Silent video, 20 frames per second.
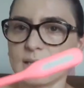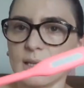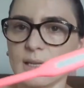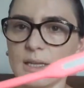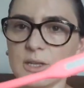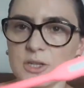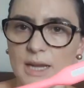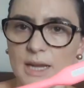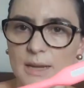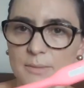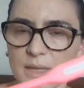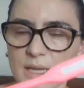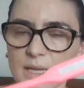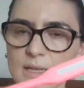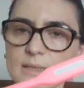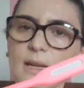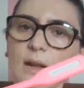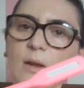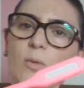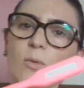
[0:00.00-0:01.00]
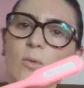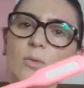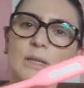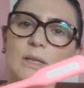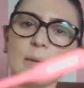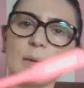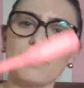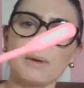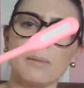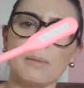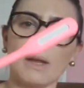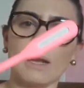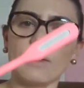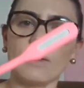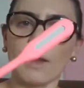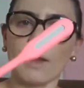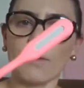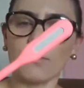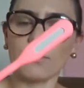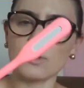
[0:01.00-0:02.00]
essa aqui já é a minha segunda, a primeira
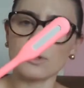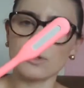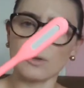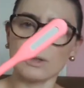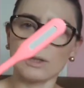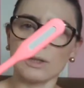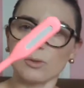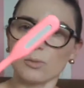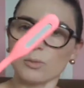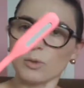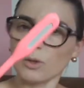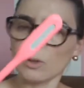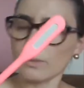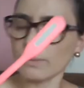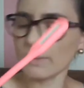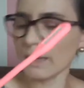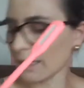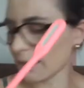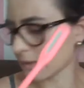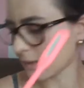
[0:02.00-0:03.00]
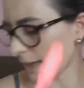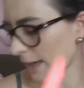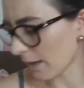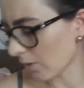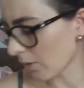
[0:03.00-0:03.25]
tá funcionando muito bem até